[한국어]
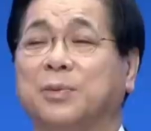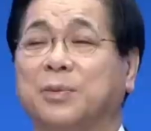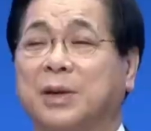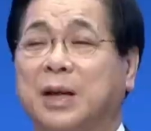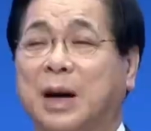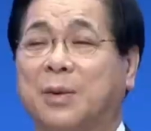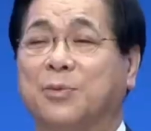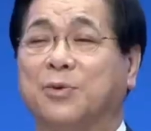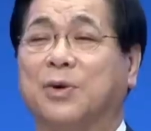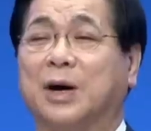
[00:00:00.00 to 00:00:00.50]

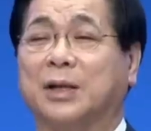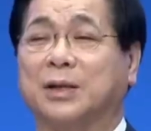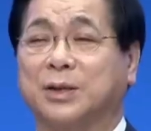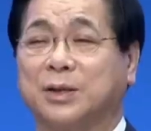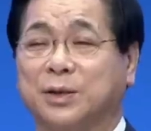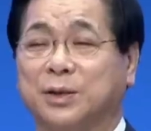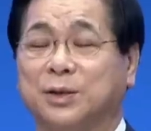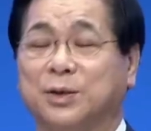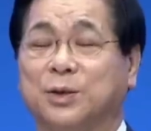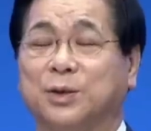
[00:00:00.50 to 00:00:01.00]
나무
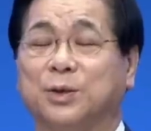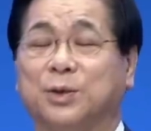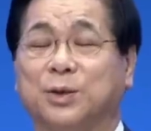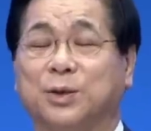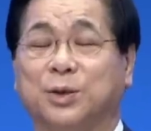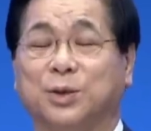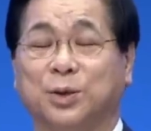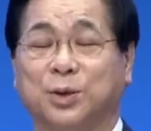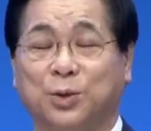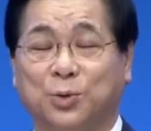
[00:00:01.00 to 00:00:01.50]
같은
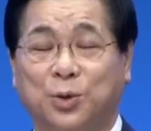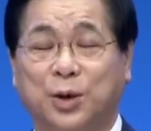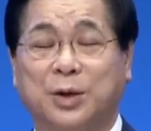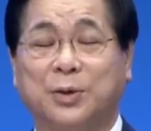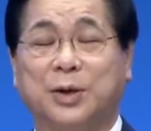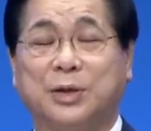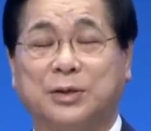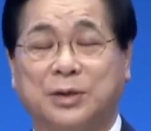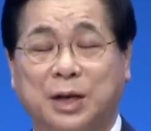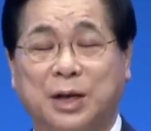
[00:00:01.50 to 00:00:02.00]
요한
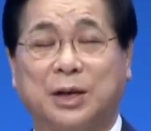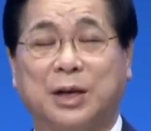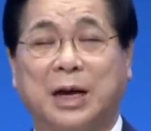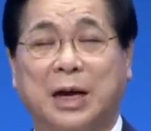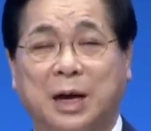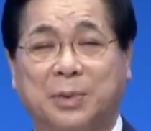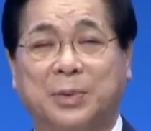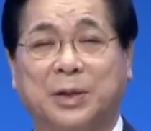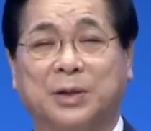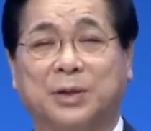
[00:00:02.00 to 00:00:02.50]
웨슬레를
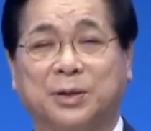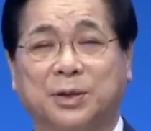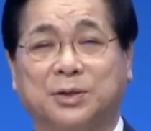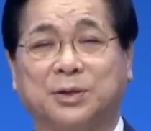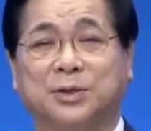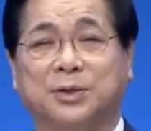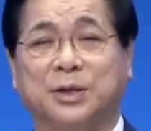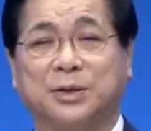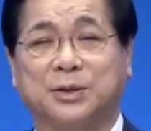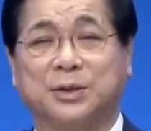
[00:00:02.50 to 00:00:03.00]
하나님이
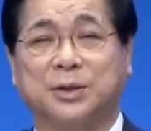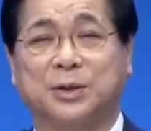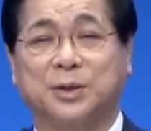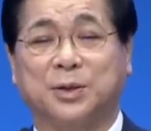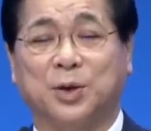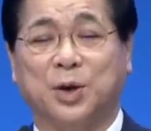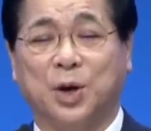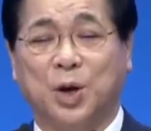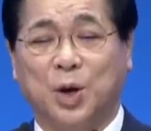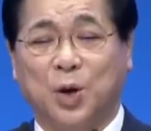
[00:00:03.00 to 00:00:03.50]
들어쓰셔서
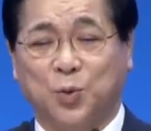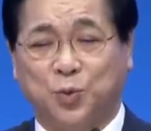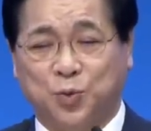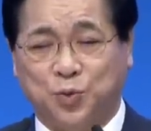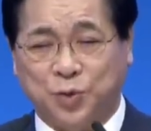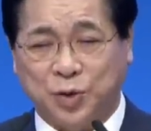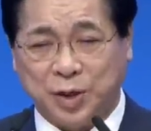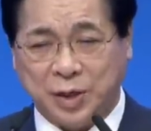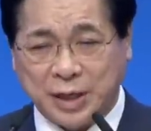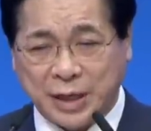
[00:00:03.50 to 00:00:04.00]

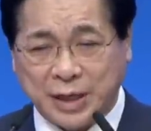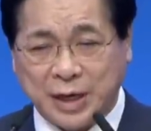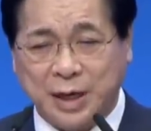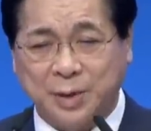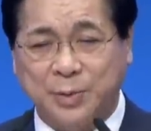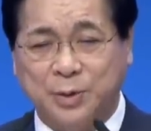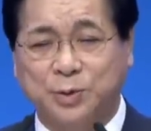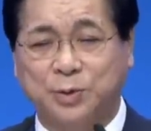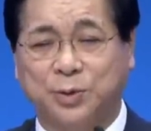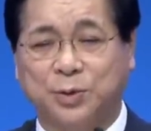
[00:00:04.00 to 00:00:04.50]
위대한
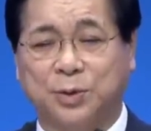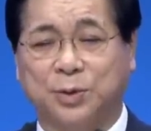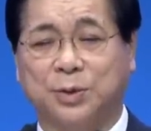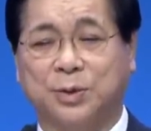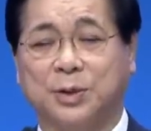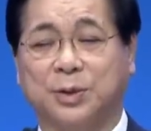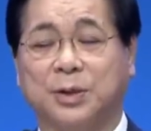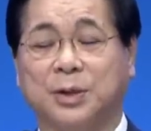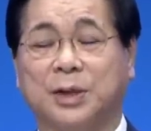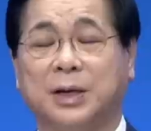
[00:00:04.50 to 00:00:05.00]
하나님의 종으로
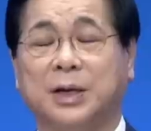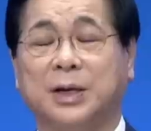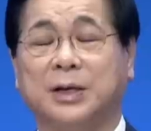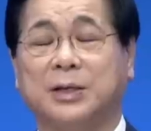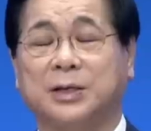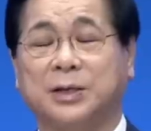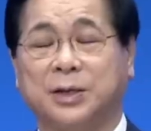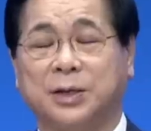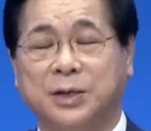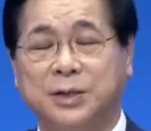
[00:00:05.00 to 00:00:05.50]

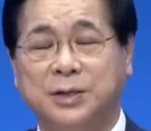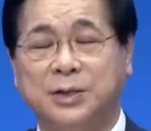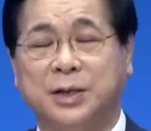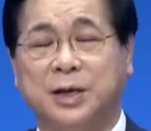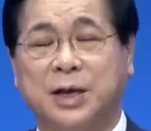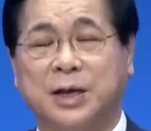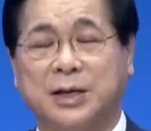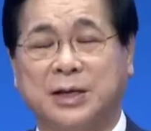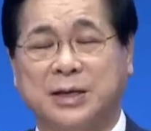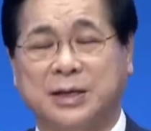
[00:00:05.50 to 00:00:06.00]
전
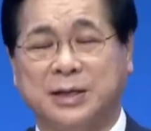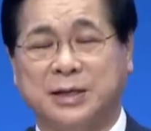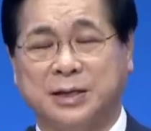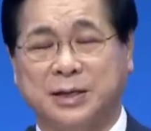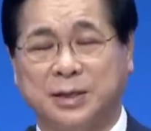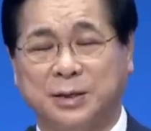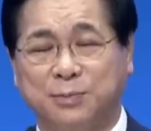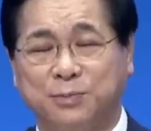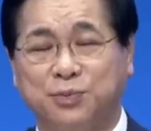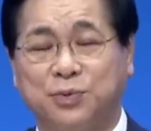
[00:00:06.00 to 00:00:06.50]
세계
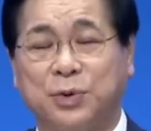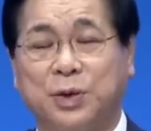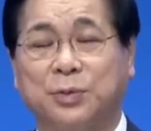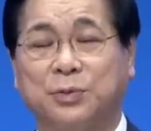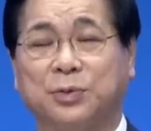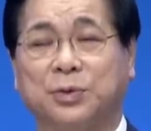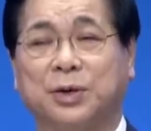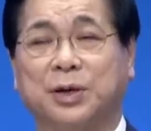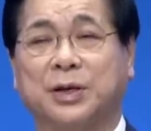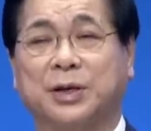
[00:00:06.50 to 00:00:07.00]
큰 붕의
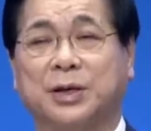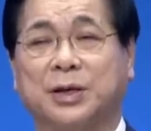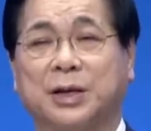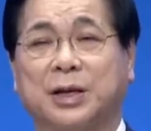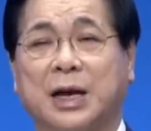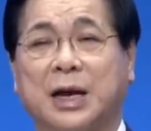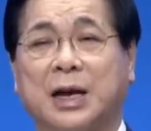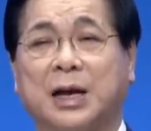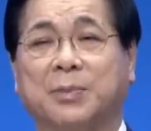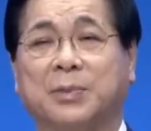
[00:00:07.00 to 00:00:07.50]
운동을 일으킨
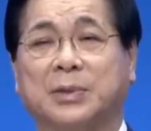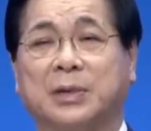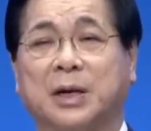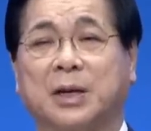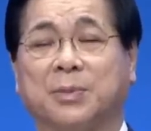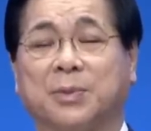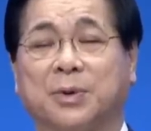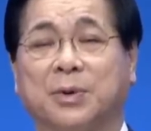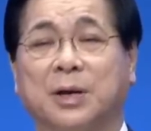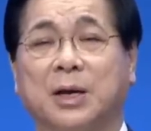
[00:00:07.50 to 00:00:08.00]
하나님의
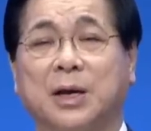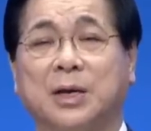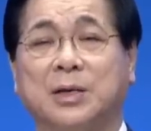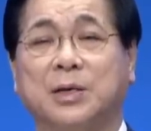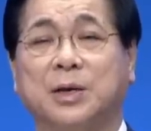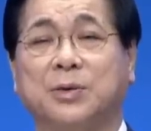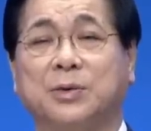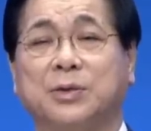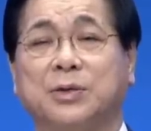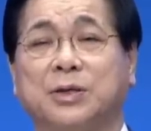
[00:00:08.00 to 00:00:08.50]
사람으로
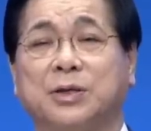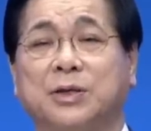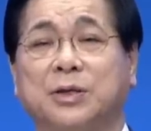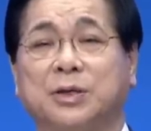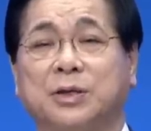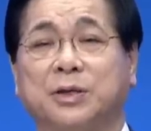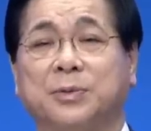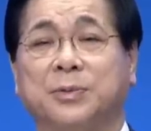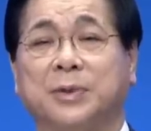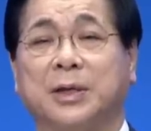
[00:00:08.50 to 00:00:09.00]
세워 쓰신
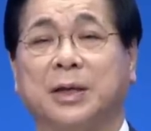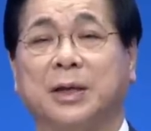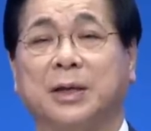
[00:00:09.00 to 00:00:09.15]
것입니다.